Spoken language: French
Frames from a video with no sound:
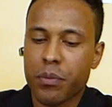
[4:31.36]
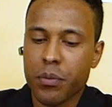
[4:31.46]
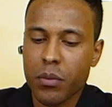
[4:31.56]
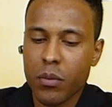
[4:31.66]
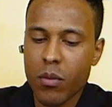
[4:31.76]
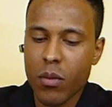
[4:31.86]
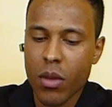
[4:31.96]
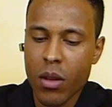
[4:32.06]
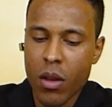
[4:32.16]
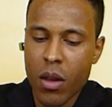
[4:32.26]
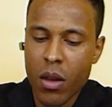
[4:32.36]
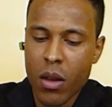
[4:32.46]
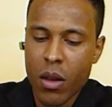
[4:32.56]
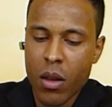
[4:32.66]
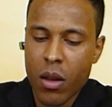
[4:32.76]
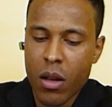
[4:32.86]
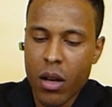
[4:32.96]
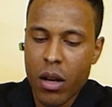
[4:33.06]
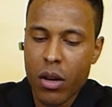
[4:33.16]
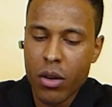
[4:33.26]
gars comme vous, on les connaît.
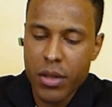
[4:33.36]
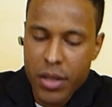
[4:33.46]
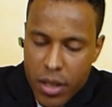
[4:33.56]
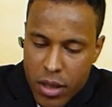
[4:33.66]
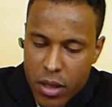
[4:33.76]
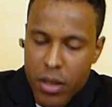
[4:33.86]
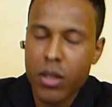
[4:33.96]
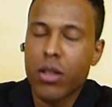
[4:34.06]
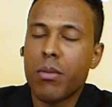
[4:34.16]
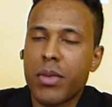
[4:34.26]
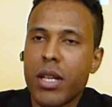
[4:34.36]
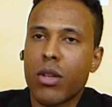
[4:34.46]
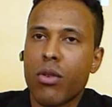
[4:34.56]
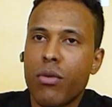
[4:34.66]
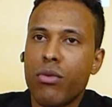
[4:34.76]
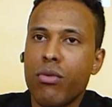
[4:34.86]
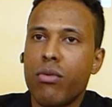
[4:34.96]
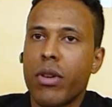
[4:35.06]
Alors c'est comme ça que vous nous